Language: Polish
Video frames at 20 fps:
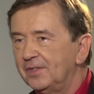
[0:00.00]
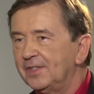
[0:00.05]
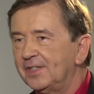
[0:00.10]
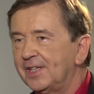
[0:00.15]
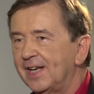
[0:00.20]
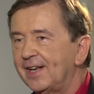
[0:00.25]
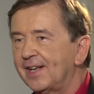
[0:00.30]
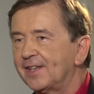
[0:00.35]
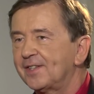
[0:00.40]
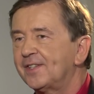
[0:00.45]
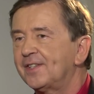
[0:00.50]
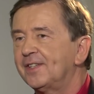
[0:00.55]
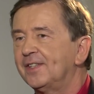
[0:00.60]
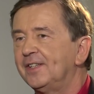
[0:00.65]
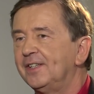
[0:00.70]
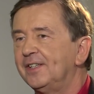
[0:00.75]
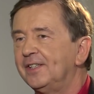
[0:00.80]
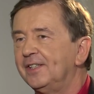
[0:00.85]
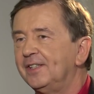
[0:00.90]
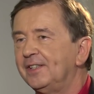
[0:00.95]
Teraz
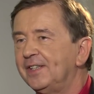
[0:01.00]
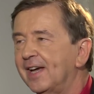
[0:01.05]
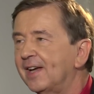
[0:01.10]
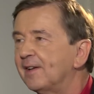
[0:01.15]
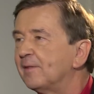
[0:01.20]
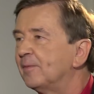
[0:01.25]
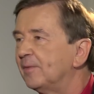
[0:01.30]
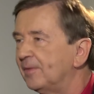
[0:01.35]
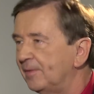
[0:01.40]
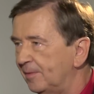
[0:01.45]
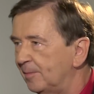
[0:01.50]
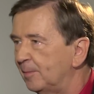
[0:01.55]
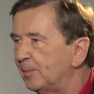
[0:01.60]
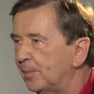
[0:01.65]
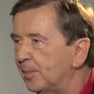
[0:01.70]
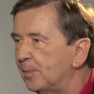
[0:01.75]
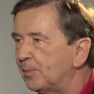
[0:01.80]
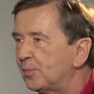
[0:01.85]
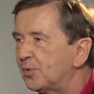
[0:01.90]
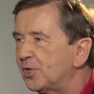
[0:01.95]
ja
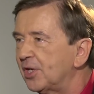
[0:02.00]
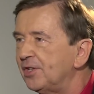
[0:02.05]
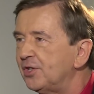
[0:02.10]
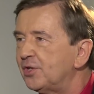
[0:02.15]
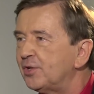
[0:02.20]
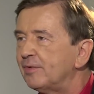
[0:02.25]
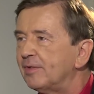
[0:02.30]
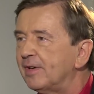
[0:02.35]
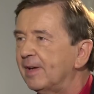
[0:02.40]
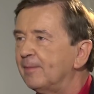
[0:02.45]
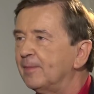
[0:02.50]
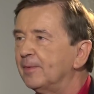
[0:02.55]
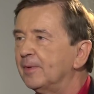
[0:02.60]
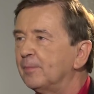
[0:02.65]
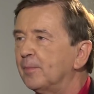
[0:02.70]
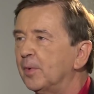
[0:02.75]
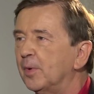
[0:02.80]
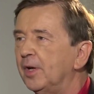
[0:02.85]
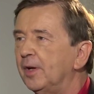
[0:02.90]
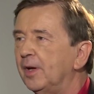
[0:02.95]
przeliczyłem,
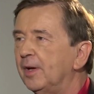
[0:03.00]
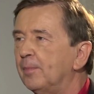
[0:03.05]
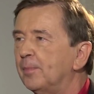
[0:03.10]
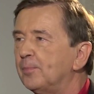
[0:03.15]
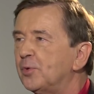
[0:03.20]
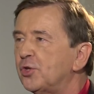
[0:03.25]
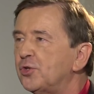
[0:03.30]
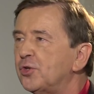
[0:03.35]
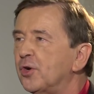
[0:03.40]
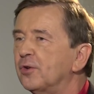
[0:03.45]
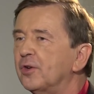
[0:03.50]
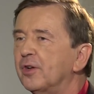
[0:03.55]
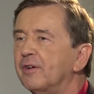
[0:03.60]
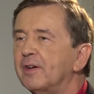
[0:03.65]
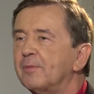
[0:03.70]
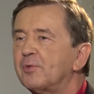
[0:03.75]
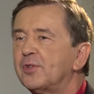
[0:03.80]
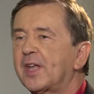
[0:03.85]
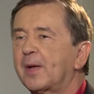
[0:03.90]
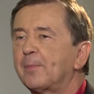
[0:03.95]

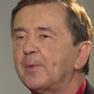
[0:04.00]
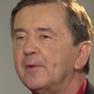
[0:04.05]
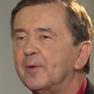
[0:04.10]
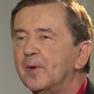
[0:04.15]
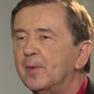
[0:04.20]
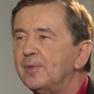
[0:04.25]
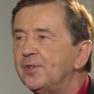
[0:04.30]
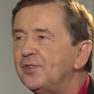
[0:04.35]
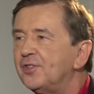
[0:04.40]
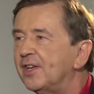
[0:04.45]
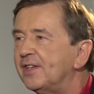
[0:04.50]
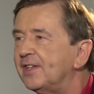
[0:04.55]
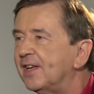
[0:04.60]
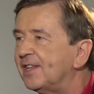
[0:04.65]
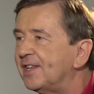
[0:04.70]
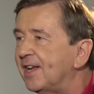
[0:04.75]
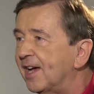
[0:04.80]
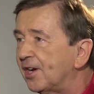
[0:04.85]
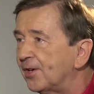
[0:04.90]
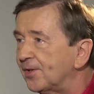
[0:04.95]
przeciągnąłem, że tak powiem, obliczenia
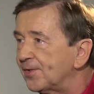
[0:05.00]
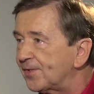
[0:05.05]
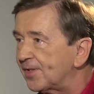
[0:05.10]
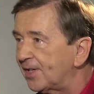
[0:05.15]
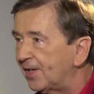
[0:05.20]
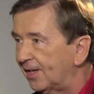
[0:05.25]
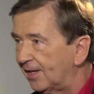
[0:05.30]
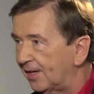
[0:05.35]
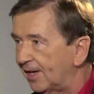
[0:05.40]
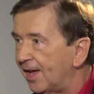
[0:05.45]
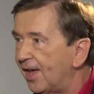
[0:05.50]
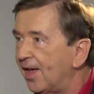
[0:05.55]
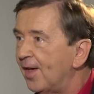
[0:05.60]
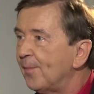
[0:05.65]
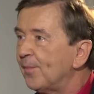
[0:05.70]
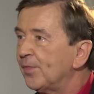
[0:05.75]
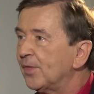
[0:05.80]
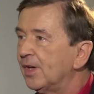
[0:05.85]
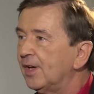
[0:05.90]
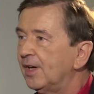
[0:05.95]
niarowskie
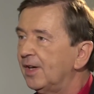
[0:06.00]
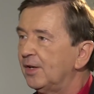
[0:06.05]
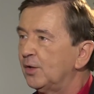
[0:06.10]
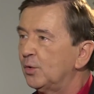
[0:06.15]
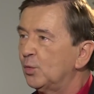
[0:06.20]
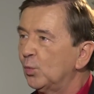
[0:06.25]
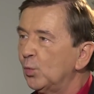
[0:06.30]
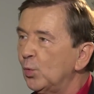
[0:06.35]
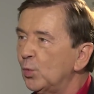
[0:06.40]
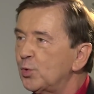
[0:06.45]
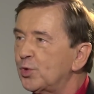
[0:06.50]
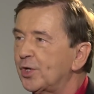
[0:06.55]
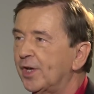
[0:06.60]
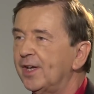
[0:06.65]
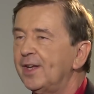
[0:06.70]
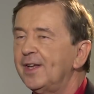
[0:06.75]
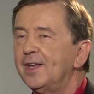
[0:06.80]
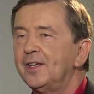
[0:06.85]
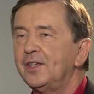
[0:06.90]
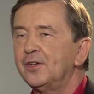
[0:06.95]

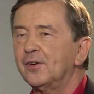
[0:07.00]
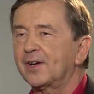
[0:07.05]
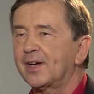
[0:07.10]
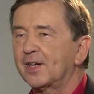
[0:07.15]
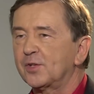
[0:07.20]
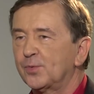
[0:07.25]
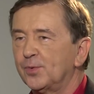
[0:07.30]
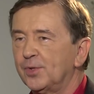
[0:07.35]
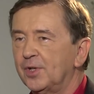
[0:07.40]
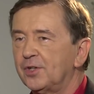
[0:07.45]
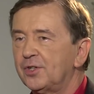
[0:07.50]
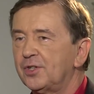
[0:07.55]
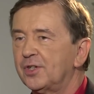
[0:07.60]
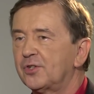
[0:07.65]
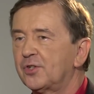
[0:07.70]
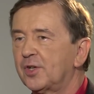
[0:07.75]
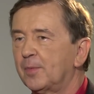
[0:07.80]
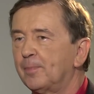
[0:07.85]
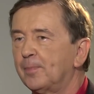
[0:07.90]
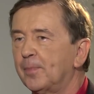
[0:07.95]
dłużej i okazuje
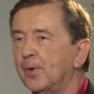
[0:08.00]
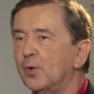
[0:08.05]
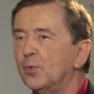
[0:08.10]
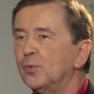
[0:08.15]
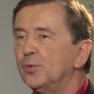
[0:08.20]
się, że po